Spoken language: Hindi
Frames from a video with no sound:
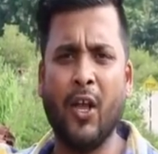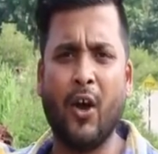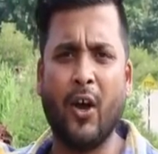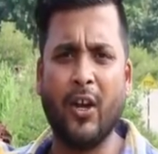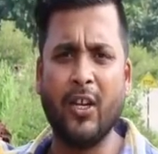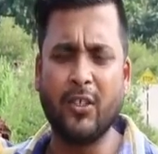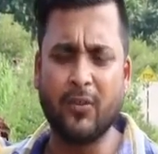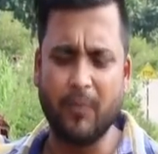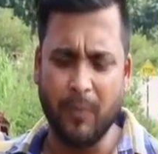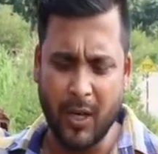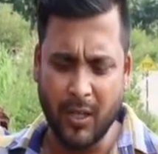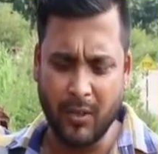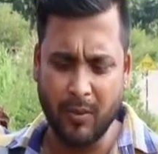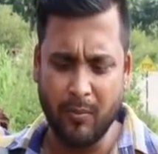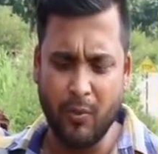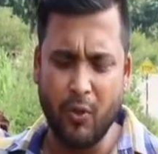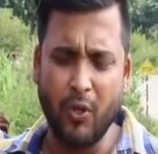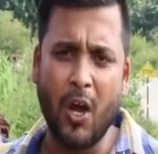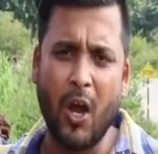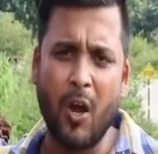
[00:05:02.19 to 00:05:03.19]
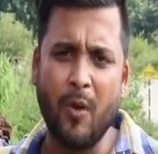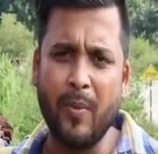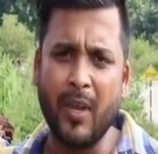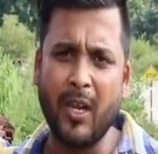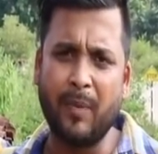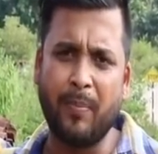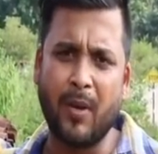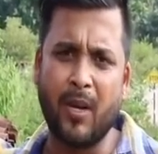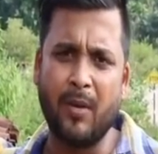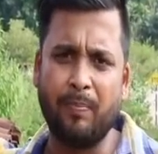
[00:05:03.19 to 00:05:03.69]
और इस वक्त मुंडाओं में
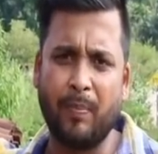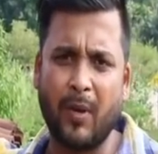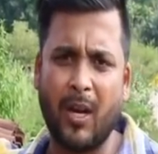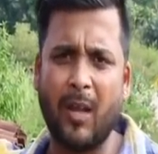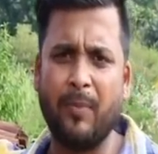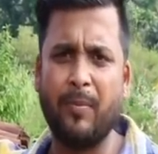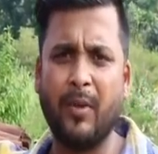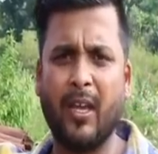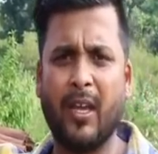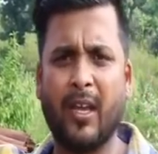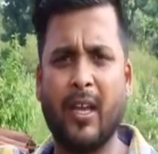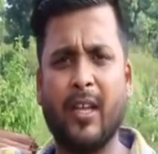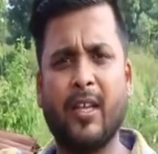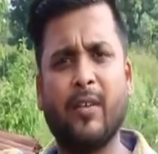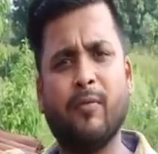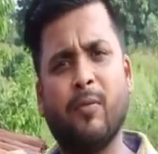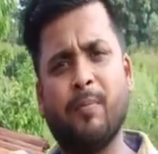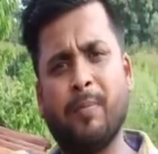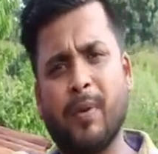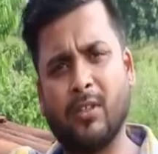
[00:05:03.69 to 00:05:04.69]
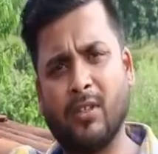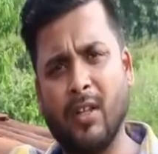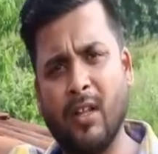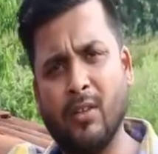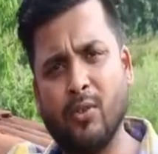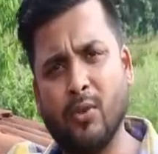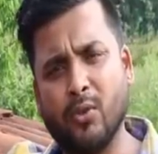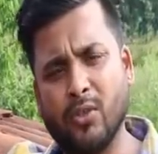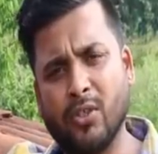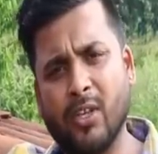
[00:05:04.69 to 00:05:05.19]
एक परंपरा भी है कि वो
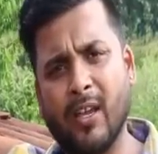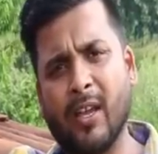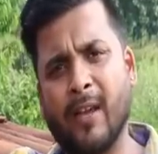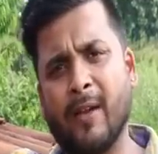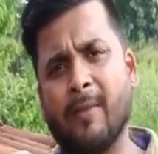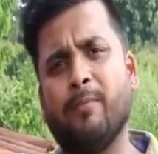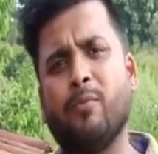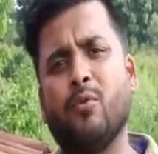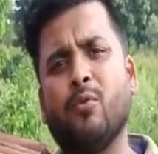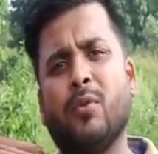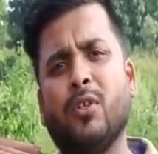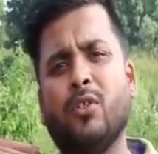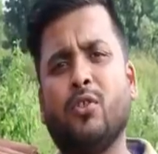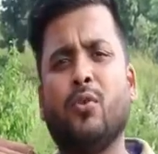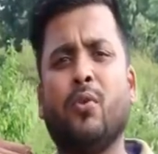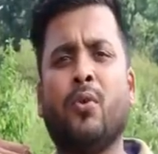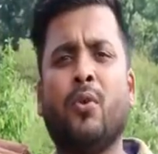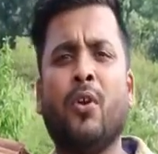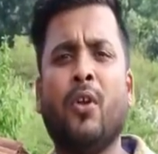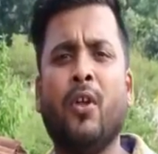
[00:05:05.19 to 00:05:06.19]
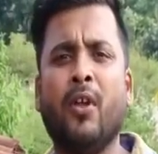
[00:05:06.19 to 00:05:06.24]
पत्थल धोते हैं पूर्वजों